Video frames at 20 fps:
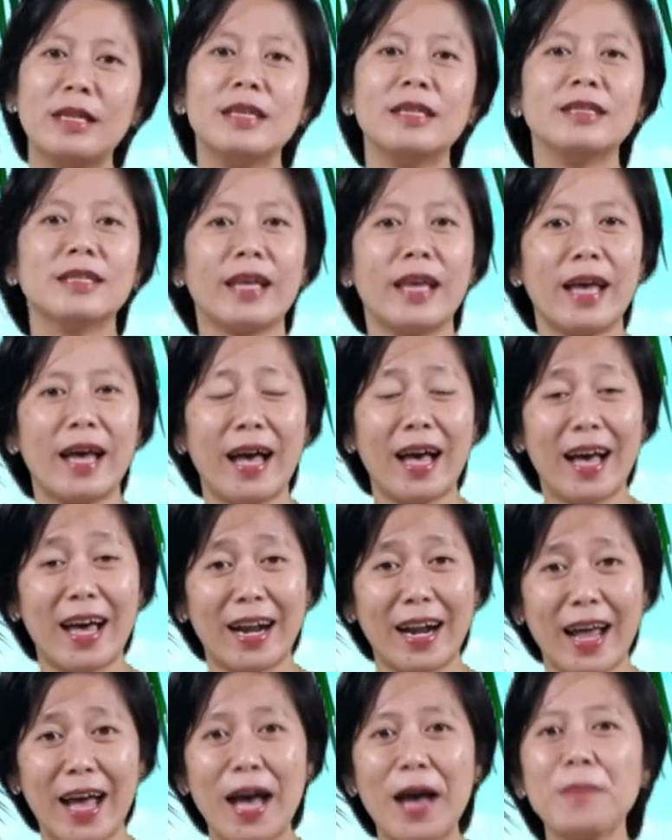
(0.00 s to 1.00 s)
Saya
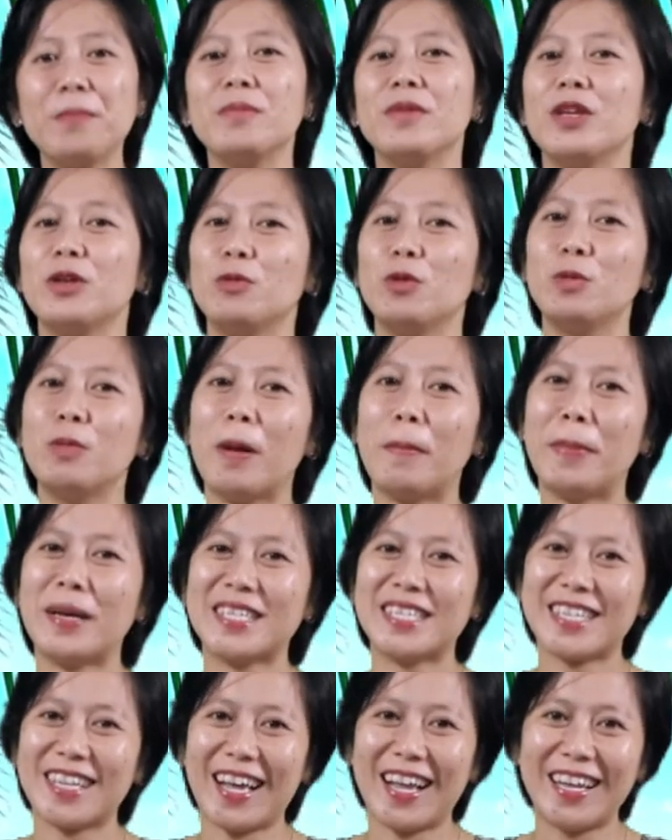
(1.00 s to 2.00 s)
harap ibu bapak
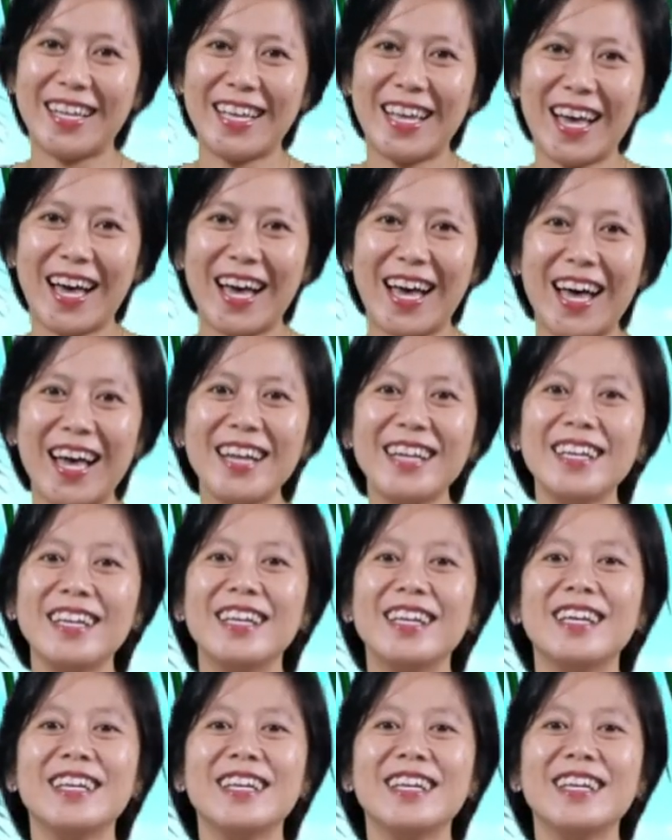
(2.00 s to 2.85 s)
sekalian